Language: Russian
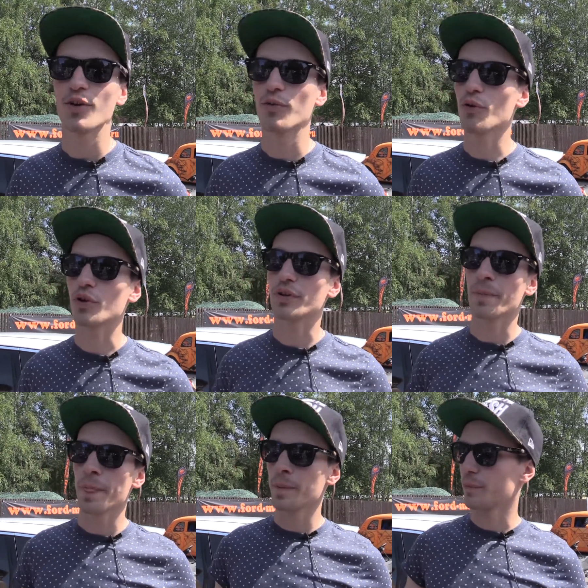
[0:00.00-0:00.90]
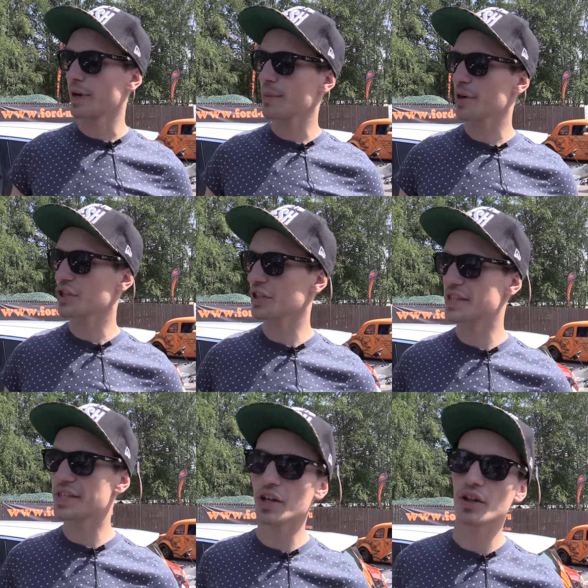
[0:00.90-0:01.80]
Вот, моя машина
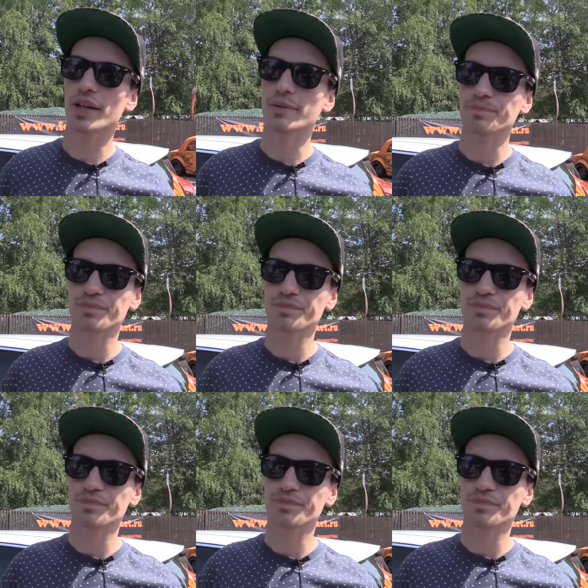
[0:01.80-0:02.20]
сделана